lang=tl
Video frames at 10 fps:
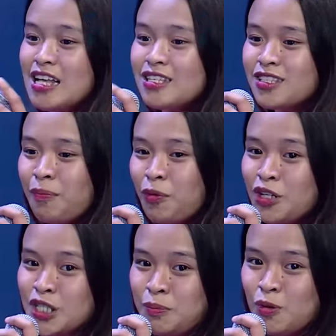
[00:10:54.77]
Sa
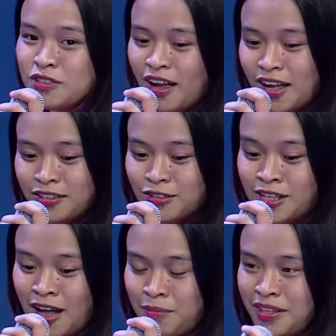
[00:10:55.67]
pulis po sa kanto
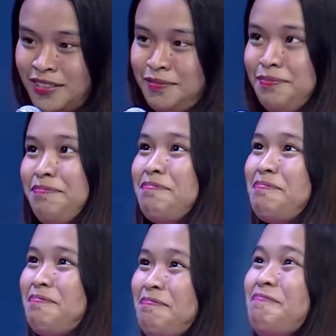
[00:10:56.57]
namin.
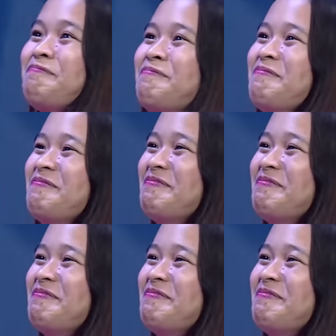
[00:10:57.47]
Uy!